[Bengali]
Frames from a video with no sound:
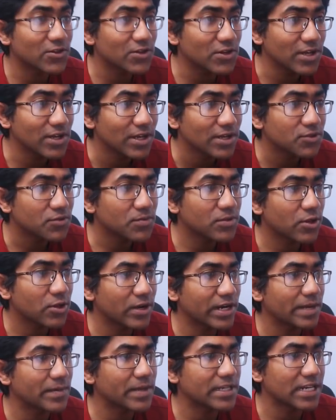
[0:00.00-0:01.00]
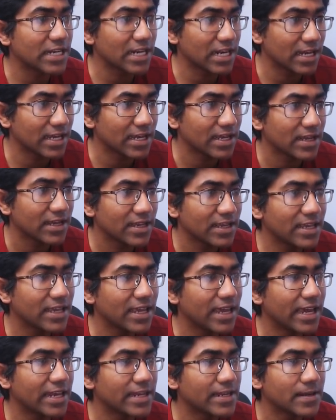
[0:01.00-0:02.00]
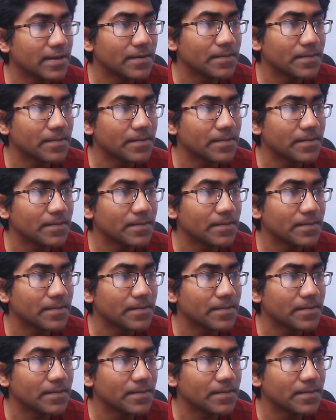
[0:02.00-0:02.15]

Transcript: হতো তুমি ধরো এটা বেছে নিলে ই এন